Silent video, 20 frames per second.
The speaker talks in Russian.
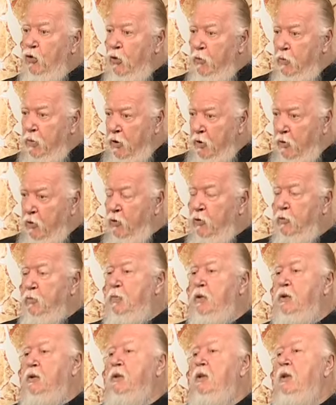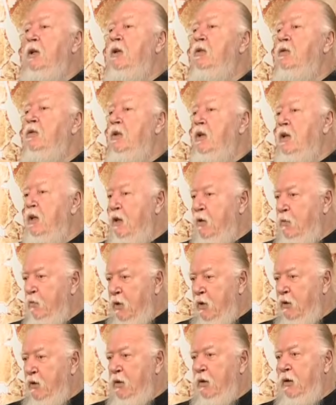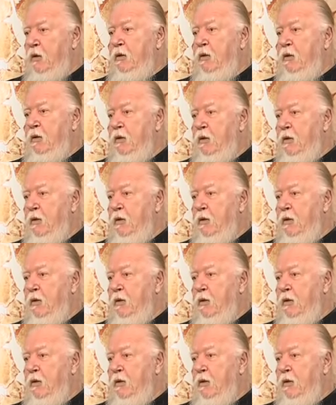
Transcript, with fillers: подобие он потерял в грехопадении.